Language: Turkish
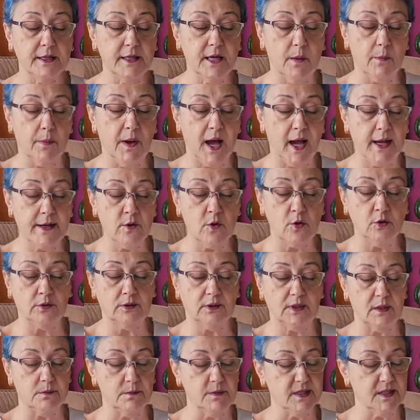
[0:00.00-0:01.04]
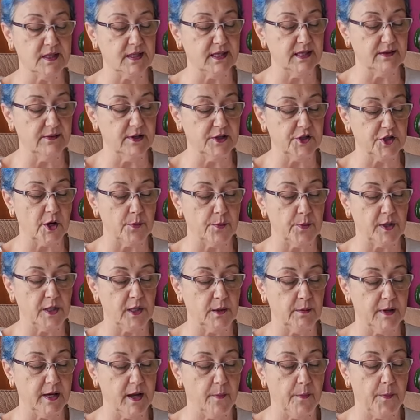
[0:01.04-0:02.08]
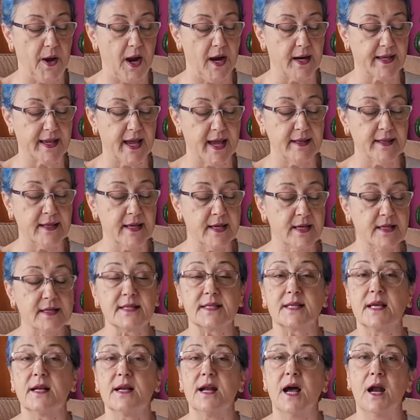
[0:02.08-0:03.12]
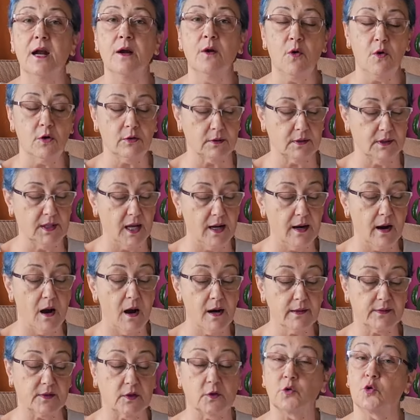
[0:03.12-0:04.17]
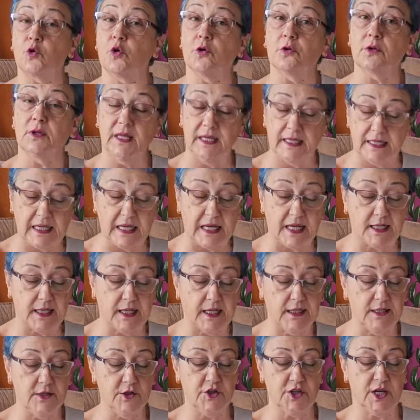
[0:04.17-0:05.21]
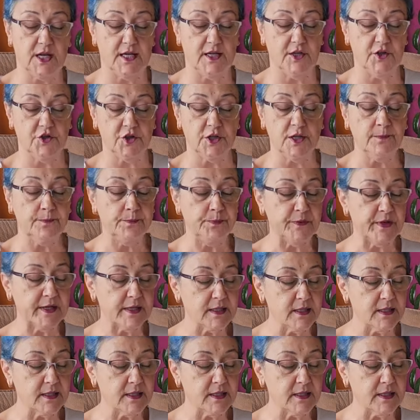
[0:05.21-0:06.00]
Yabani ot temizliği ve çapalama yaparken zararlı otlar artık kök kökleriyle geleceği için